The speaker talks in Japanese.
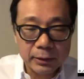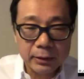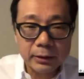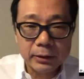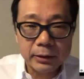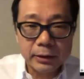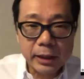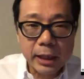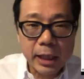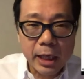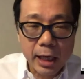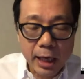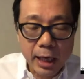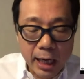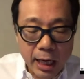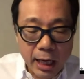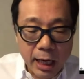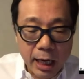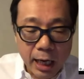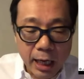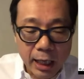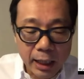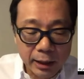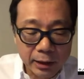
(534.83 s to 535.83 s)
じゃ
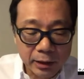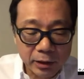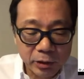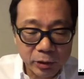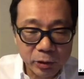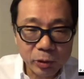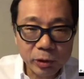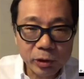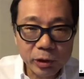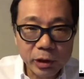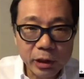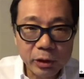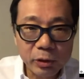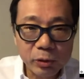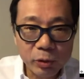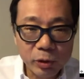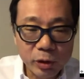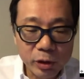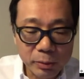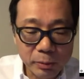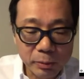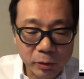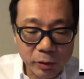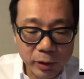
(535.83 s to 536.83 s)
あ、発想ってど
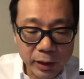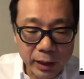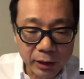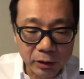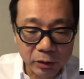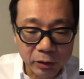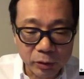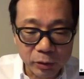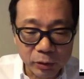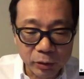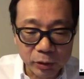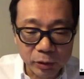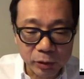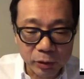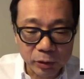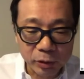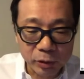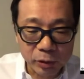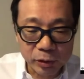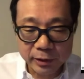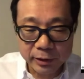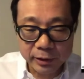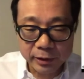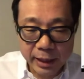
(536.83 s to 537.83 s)
ういうものかというと
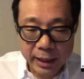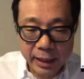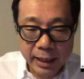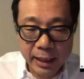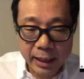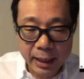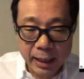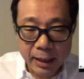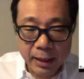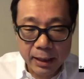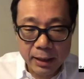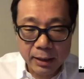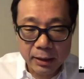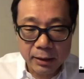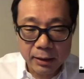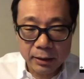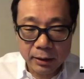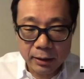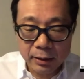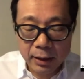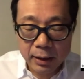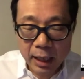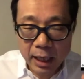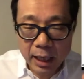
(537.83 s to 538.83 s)
ですね、
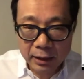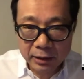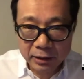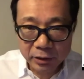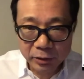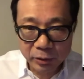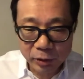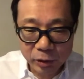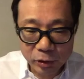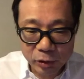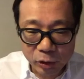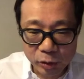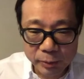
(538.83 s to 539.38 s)
発想力